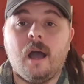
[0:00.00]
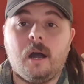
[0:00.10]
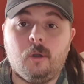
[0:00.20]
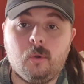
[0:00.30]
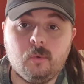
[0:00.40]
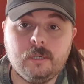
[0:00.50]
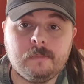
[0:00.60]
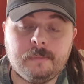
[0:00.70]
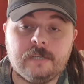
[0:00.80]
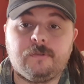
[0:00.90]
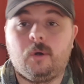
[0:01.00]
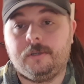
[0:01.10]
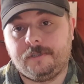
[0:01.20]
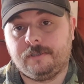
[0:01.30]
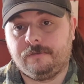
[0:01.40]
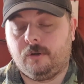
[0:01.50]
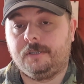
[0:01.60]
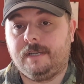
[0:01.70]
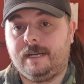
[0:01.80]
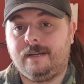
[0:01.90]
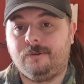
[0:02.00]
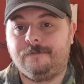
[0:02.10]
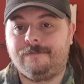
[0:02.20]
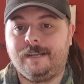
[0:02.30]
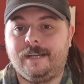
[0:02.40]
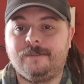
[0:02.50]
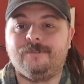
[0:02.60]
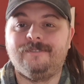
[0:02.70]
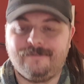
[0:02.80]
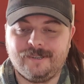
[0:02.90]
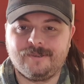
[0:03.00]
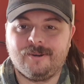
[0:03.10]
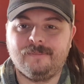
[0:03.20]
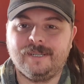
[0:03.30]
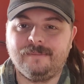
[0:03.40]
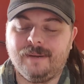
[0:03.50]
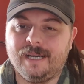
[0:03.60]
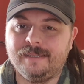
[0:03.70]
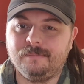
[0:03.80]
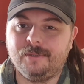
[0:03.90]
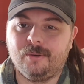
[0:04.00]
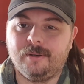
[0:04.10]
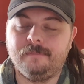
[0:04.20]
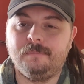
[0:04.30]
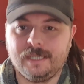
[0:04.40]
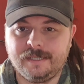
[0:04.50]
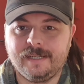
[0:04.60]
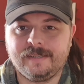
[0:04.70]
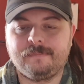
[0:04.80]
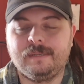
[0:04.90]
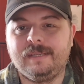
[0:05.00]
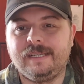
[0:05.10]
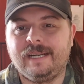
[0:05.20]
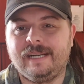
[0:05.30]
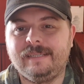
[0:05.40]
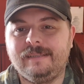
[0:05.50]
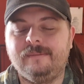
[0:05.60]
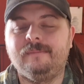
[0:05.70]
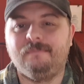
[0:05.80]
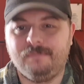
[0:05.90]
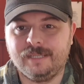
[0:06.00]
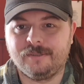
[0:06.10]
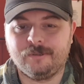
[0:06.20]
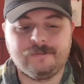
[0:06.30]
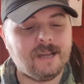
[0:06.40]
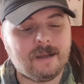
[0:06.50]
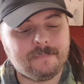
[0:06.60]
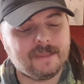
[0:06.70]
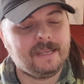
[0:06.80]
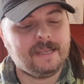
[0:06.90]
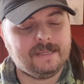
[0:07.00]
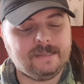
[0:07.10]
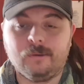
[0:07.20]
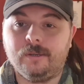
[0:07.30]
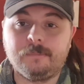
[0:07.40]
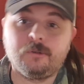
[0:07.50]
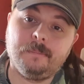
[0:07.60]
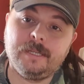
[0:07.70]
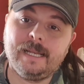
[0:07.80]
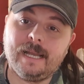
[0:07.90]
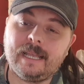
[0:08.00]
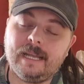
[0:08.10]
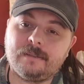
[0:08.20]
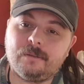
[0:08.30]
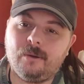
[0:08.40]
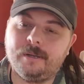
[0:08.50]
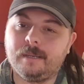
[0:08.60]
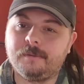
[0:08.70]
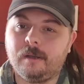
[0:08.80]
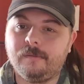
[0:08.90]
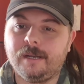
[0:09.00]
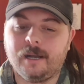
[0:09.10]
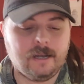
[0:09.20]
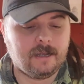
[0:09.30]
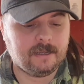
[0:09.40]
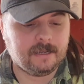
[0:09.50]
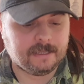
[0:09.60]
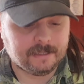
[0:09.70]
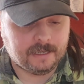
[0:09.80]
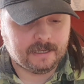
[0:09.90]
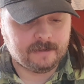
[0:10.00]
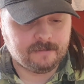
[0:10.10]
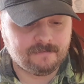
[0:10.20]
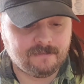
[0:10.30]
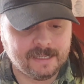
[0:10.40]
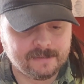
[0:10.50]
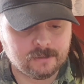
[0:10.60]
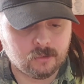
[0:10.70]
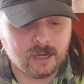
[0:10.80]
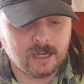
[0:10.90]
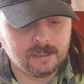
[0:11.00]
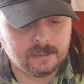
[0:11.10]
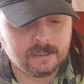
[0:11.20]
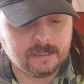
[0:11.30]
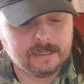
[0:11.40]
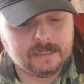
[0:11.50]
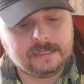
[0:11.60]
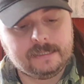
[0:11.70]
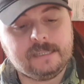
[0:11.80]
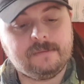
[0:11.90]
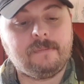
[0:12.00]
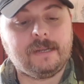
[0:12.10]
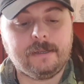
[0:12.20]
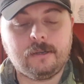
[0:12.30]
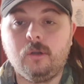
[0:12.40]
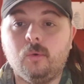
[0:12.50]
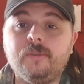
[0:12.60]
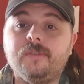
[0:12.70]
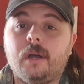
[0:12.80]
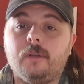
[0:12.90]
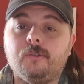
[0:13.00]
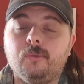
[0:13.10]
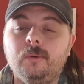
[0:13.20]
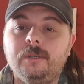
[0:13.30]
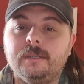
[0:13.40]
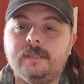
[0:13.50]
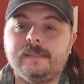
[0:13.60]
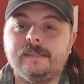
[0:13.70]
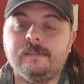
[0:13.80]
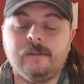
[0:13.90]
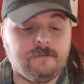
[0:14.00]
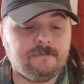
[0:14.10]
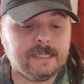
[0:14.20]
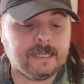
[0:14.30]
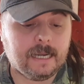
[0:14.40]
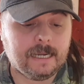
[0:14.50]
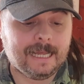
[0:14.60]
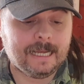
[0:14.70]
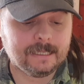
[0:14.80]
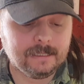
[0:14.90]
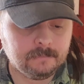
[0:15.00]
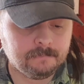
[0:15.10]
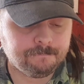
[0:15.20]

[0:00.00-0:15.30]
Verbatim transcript: Hallo liebe Bierfreunde von nah und fern und willkommen bei einem neuen Biertest mit mir, den alten Biersöffler. So, ihr habt schon am Titel erkannt, heute gibt es mal wieder ja, Weißenohr. Diesmal haben wir den Klostersud, ist ein Wiener Lager.